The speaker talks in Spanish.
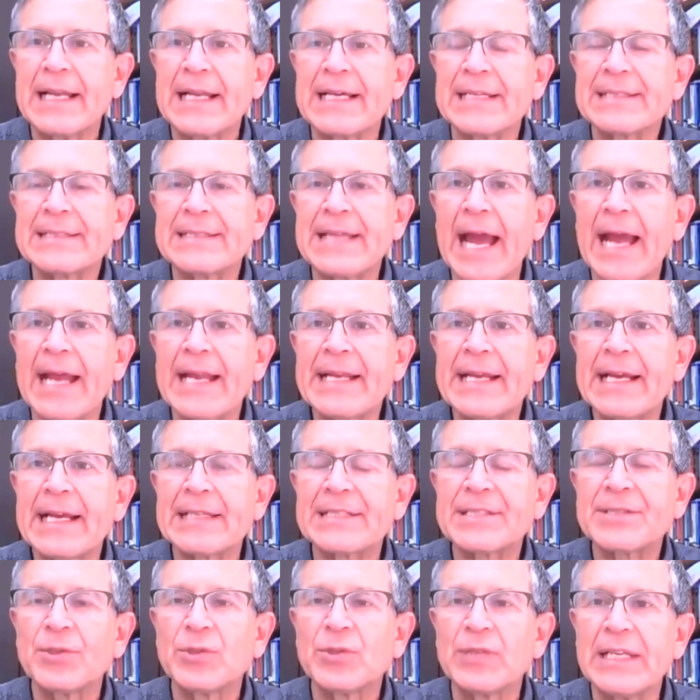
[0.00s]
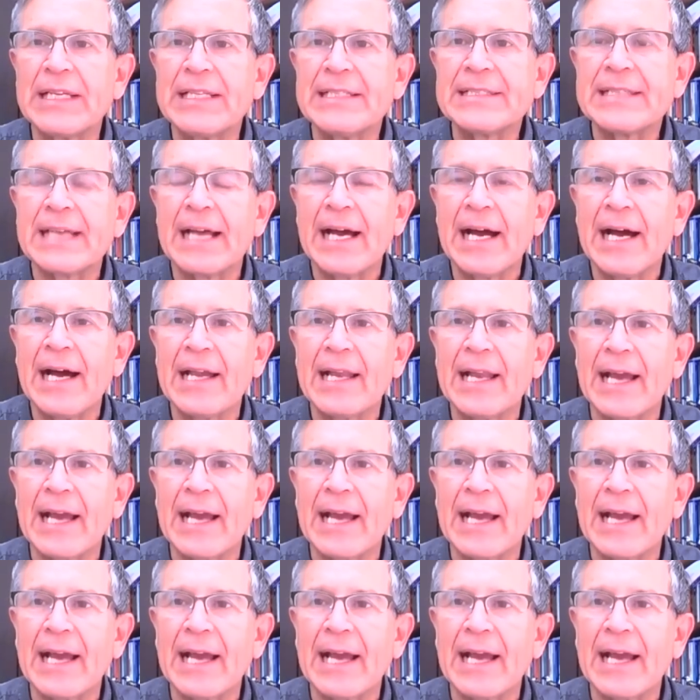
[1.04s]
de las técnicas que utiliza